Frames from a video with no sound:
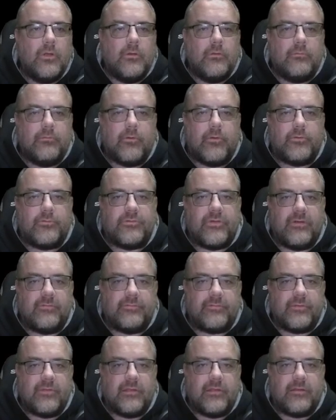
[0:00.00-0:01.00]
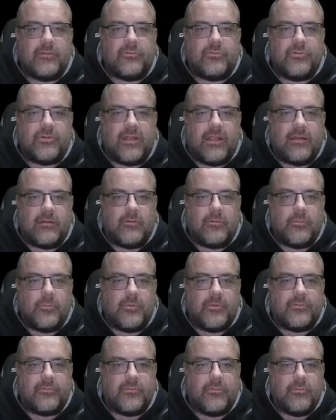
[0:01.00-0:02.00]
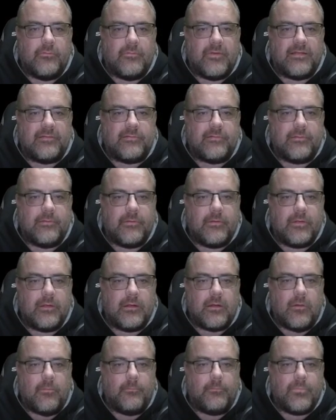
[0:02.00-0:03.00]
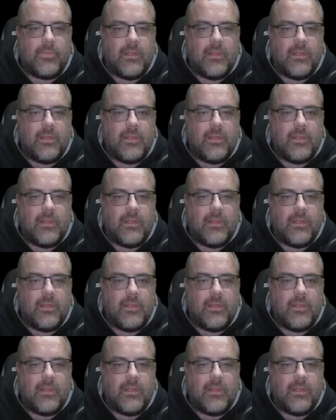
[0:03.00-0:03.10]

Freundschaften entstehen über sowas. Genau.